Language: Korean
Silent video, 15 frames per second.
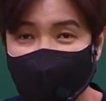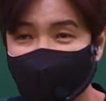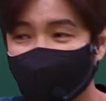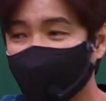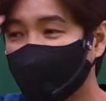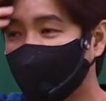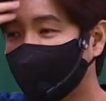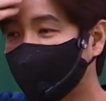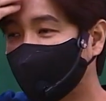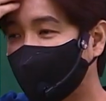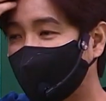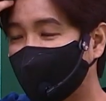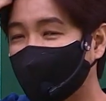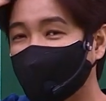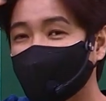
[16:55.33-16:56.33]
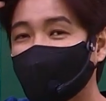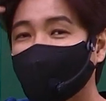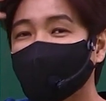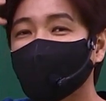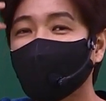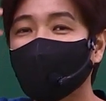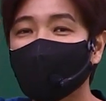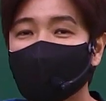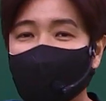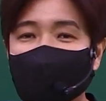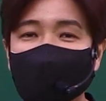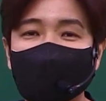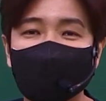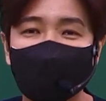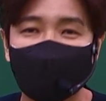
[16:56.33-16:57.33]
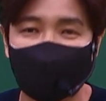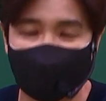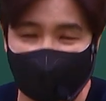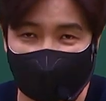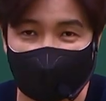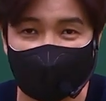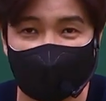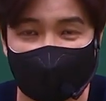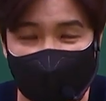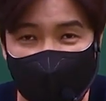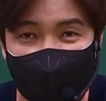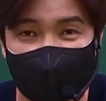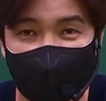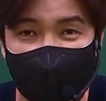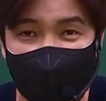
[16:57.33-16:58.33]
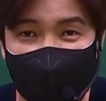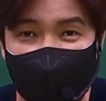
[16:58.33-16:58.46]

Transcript: 선생님 강의에서만 구매가 가능해요.